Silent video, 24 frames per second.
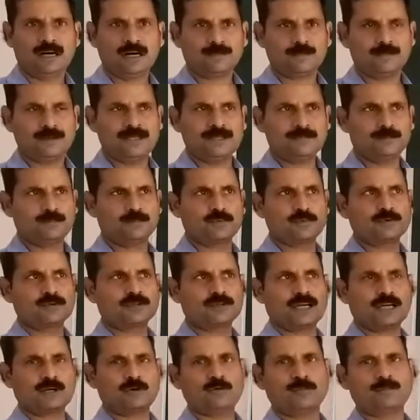अपने
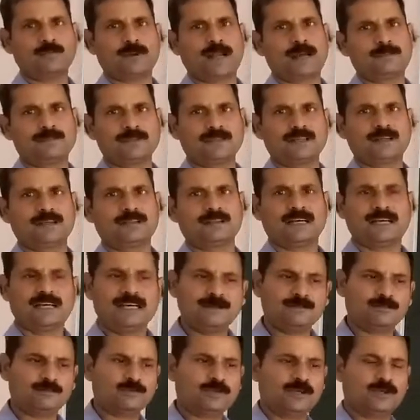पूर्णता को प्राप्त करता
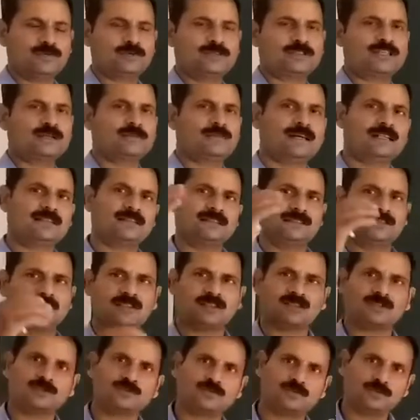है पुनः उसके बाद
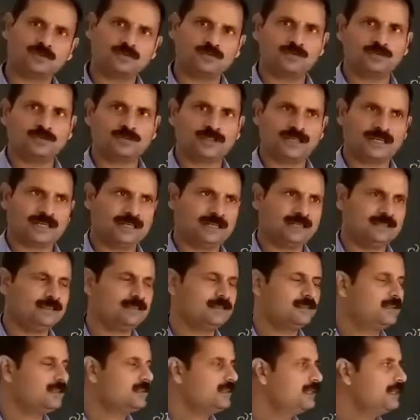चक्र शुरू होता
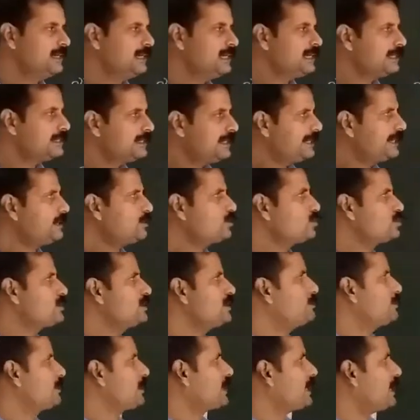है ठीक
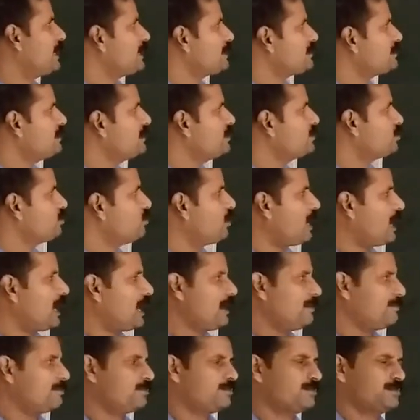उसी प्रकार से जो
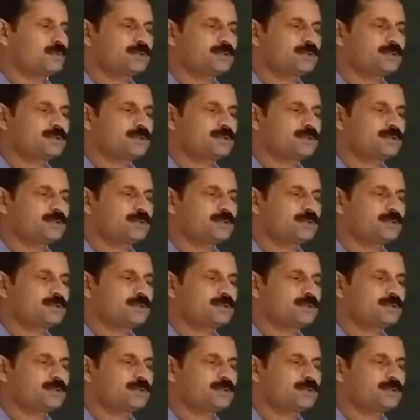आप